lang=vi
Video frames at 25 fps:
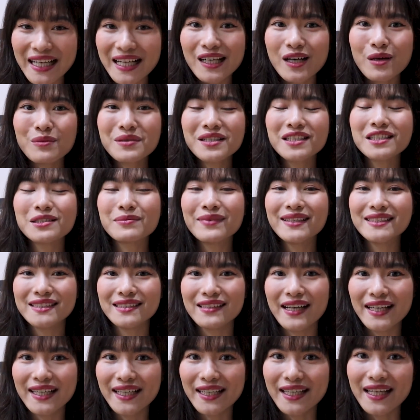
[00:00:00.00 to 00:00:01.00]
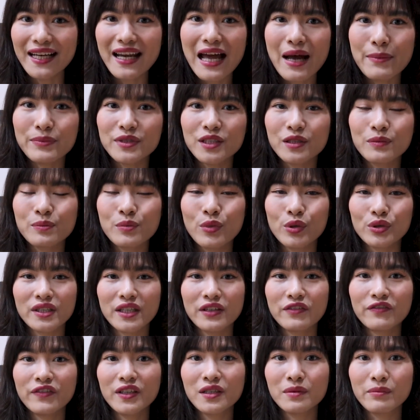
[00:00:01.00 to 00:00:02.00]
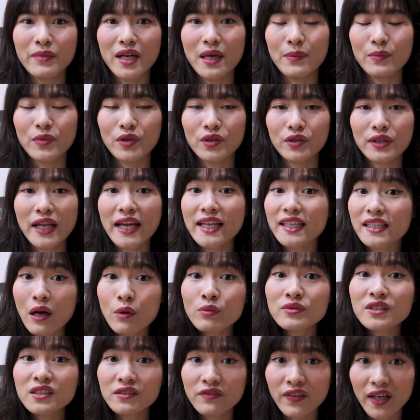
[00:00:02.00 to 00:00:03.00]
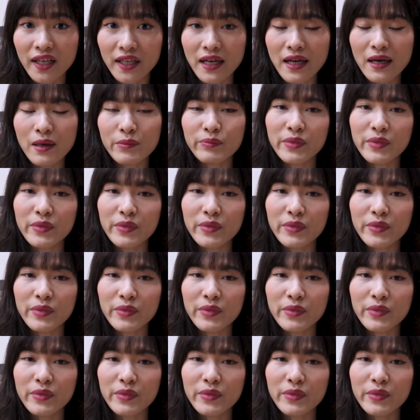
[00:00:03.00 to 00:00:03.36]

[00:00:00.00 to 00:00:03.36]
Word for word: Không ngờ bây giờ anh ấy đã làm được một cái phần mềm nó thành công như vậy